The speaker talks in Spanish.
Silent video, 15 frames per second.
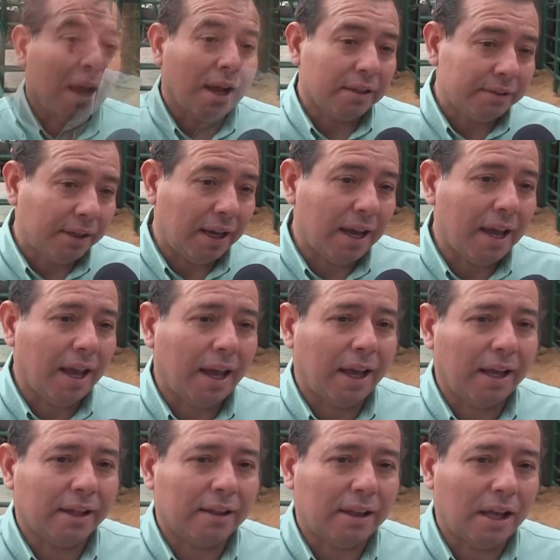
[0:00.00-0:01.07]
Así
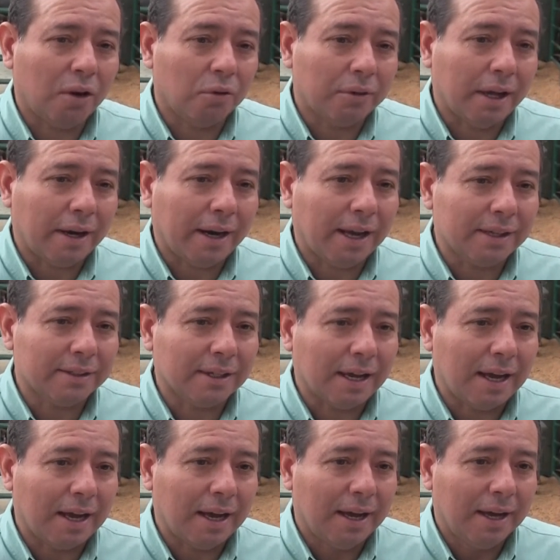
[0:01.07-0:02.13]
es, este, es una
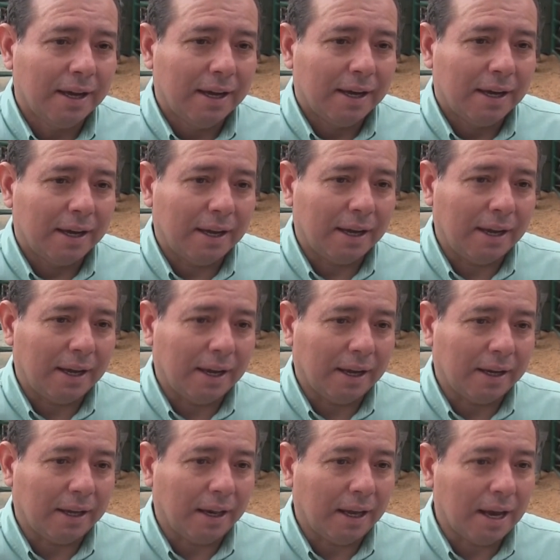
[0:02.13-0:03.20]
raza
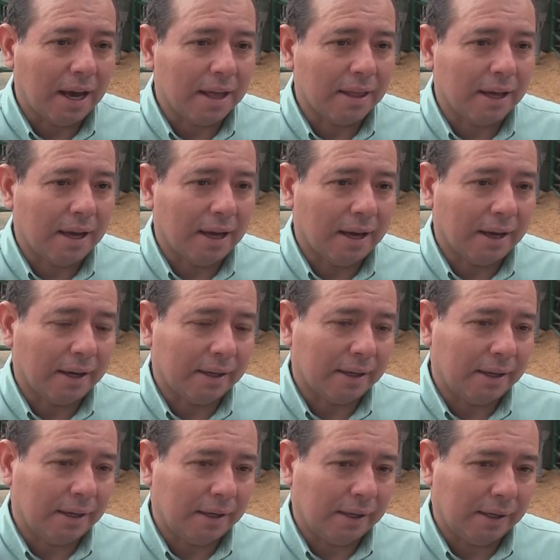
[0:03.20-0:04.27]
eh, criada
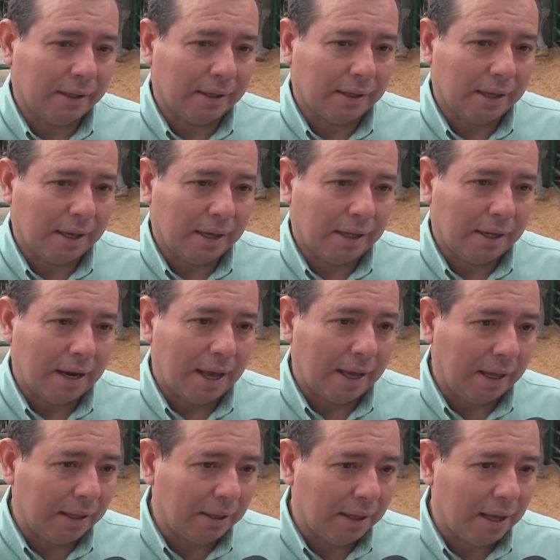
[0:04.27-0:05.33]
eh, en
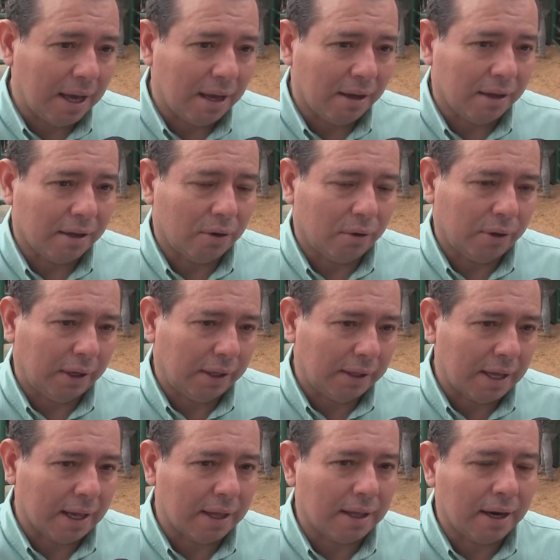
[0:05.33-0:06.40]
la India,
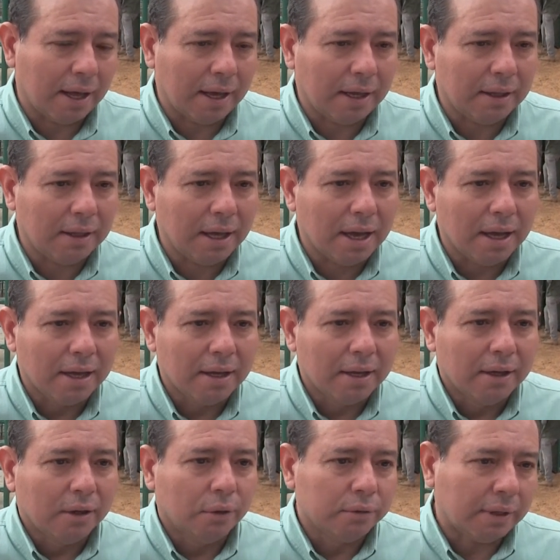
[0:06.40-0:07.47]
originaria de la India.
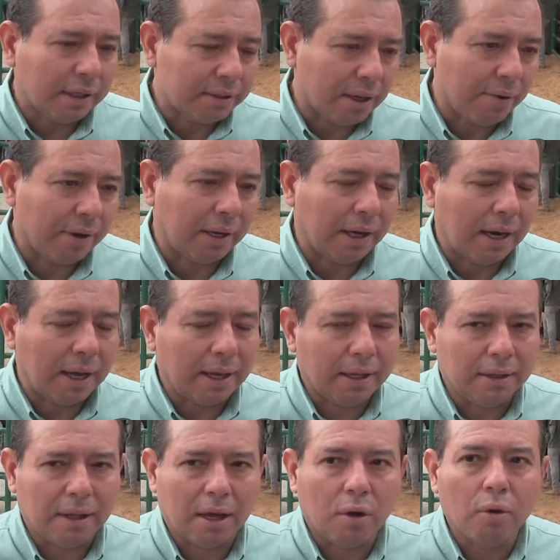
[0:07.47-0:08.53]
Ustedes saben que la
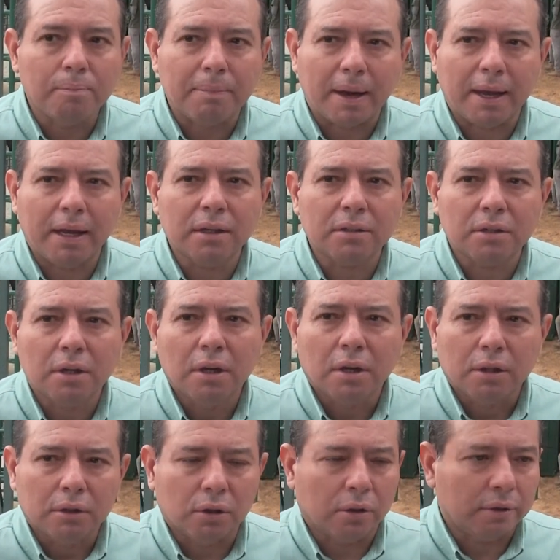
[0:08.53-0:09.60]
India es un país
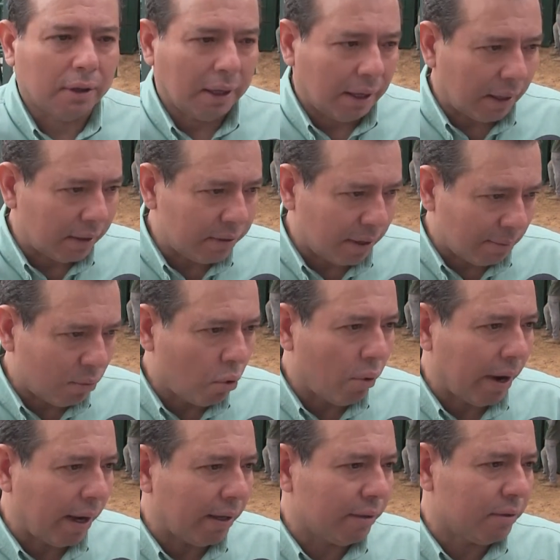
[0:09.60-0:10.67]
donde el
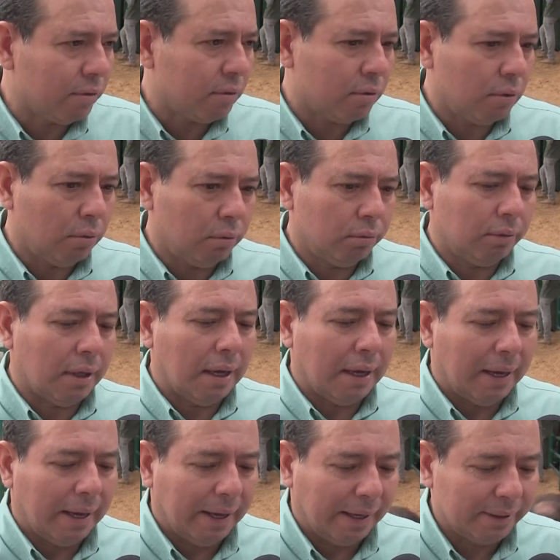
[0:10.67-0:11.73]
cebú es,
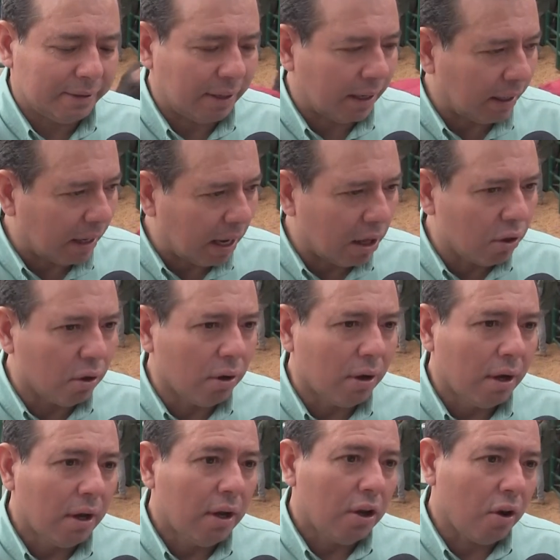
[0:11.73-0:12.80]
una, es sagrado.
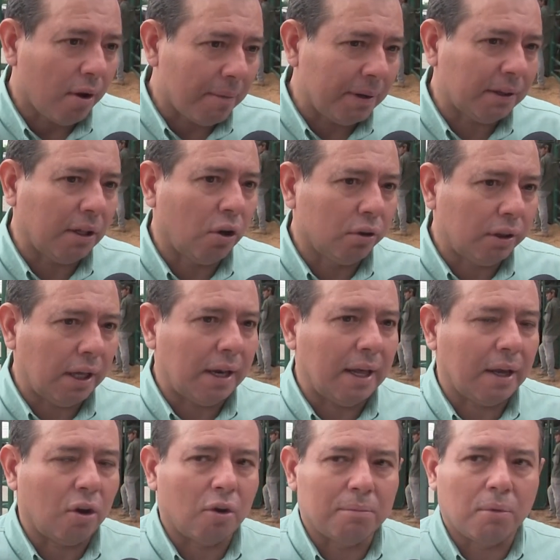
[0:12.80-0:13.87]
obviamente lo
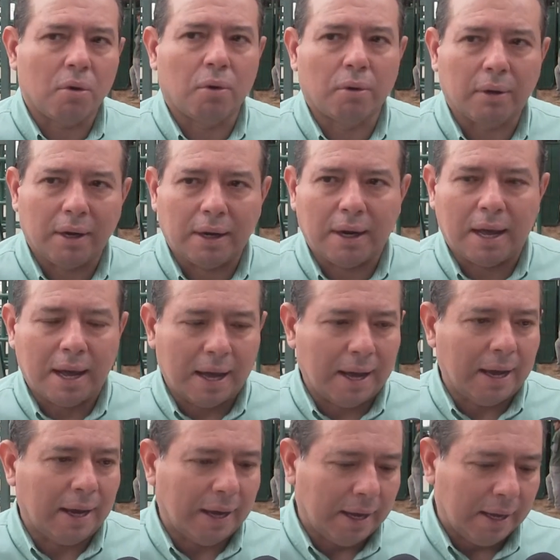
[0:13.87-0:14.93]
tienen como
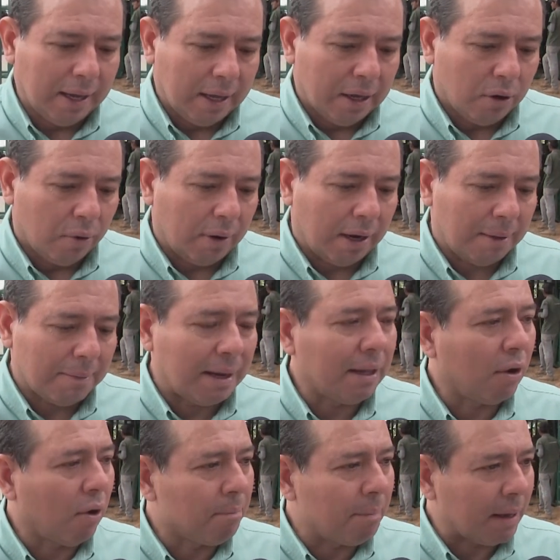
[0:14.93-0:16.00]
una, un animal
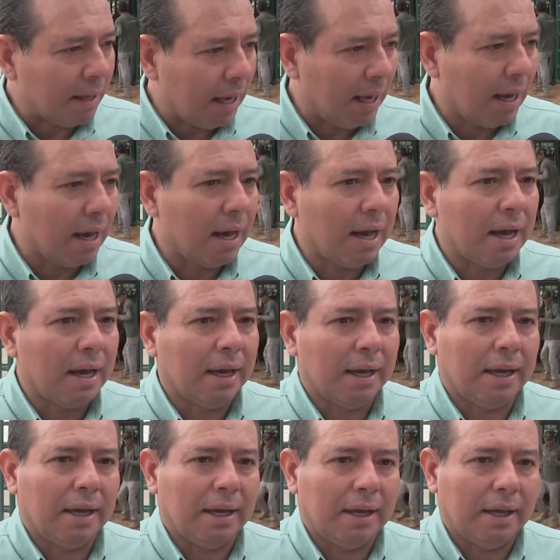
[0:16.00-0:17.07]
de compañía
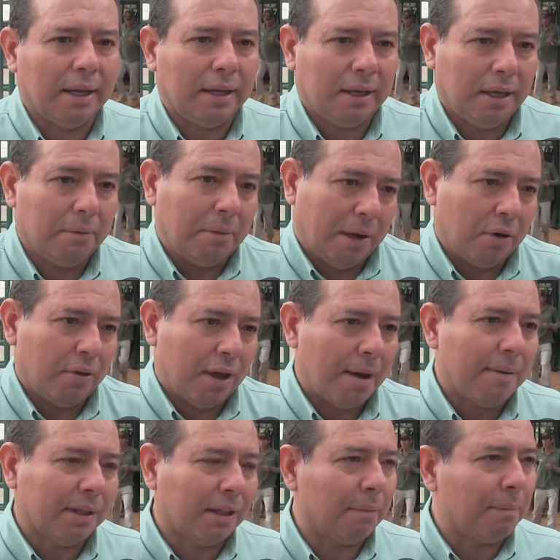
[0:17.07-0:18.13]
eh, y bueno,
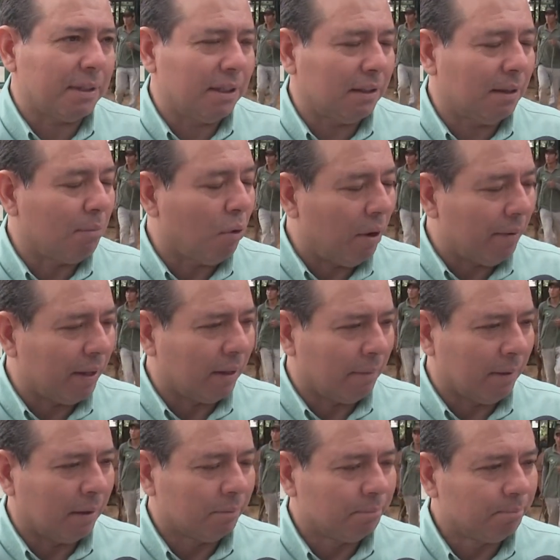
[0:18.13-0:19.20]
ya va a estar presente en Bolivia
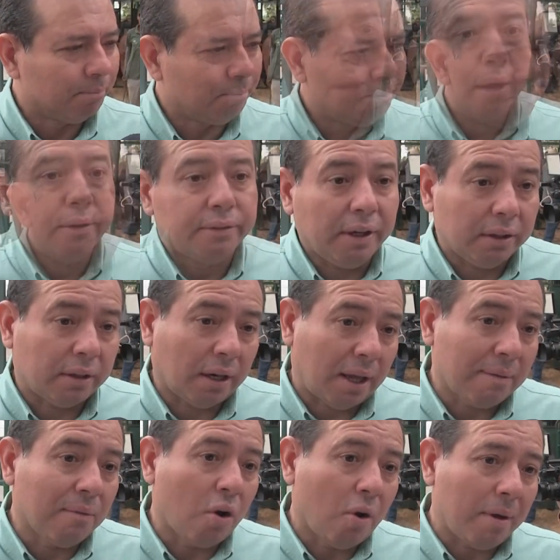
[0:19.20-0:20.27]
también. Sí,
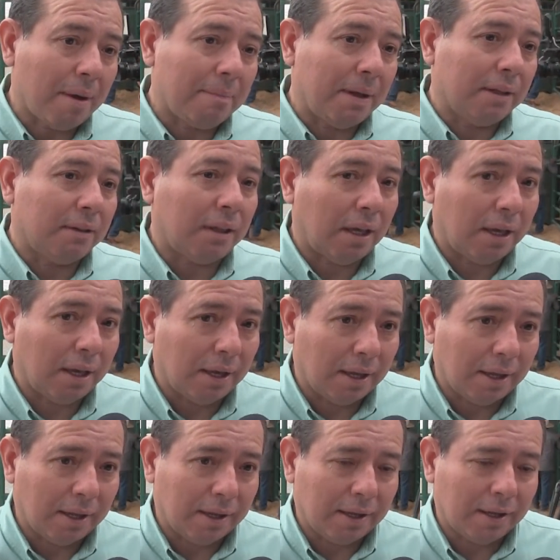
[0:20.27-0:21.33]
tenemos
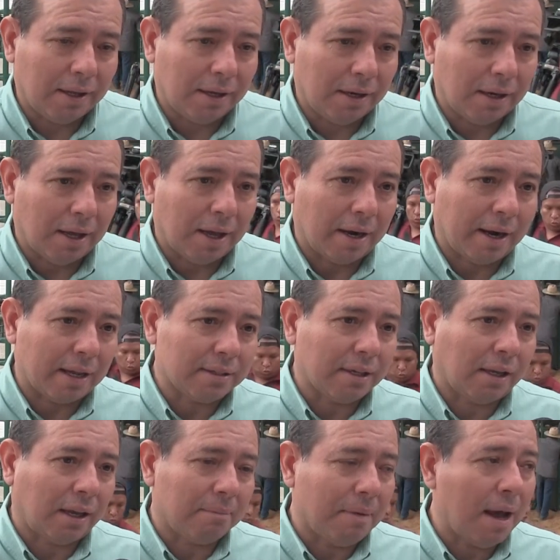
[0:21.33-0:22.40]
obviamente la
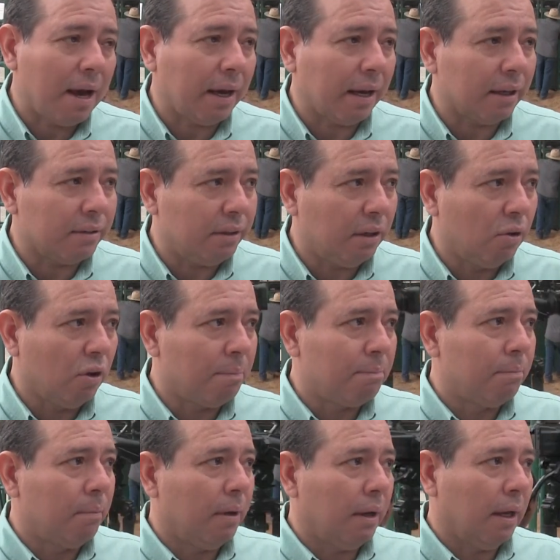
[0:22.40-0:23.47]
raza que más ha crecido
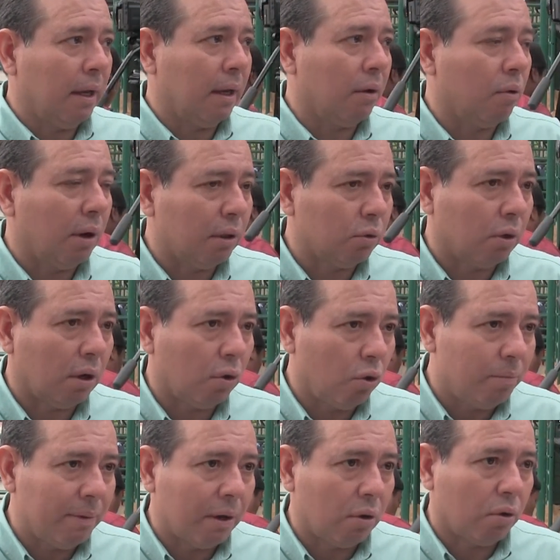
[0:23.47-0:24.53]
en cuanto al
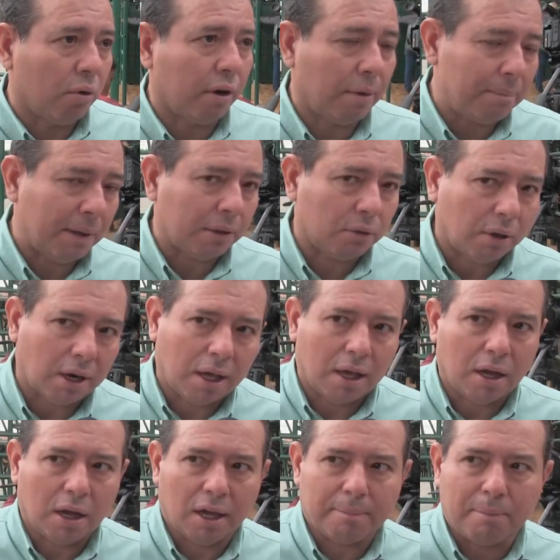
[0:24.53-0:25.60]
número con respecto a
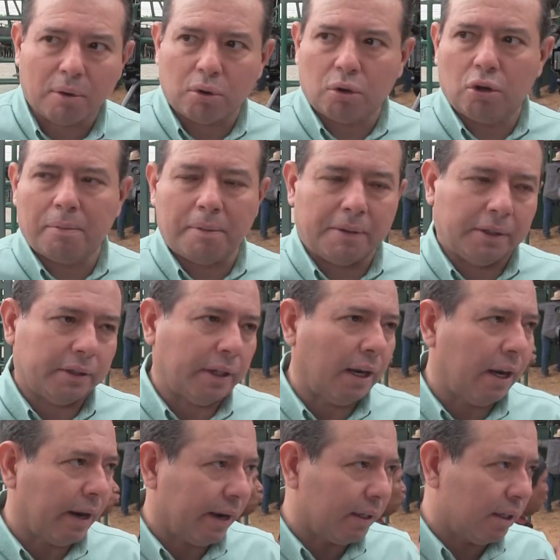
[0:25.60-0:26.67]
la Expo Crudo
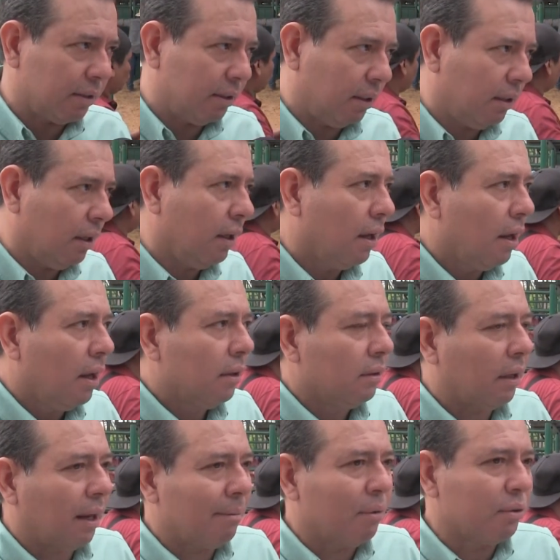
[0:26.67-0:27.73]
2023, la raza Cindy.
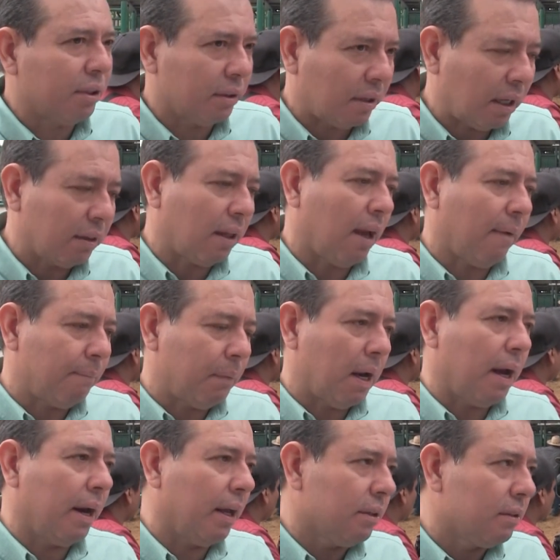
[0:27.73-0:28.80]
Tenemos 70
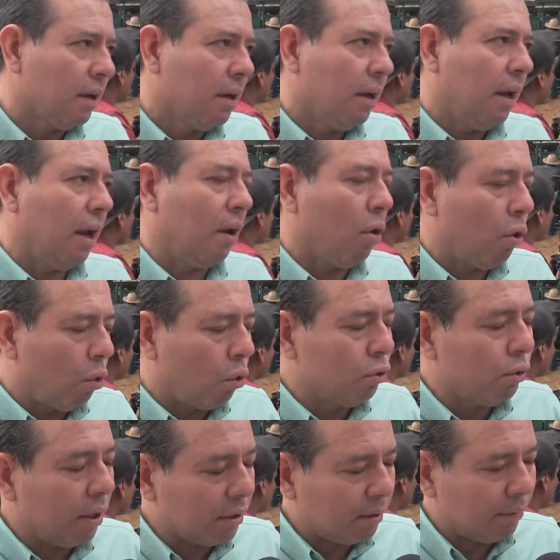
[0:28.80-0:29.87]
ejemplares en
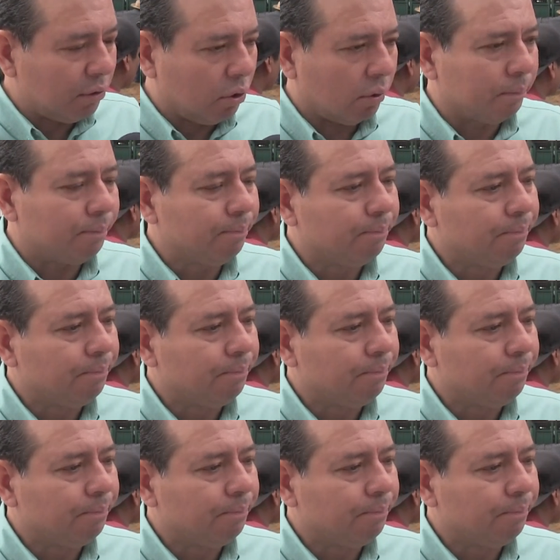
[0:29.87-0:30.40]
concurso y exhibición.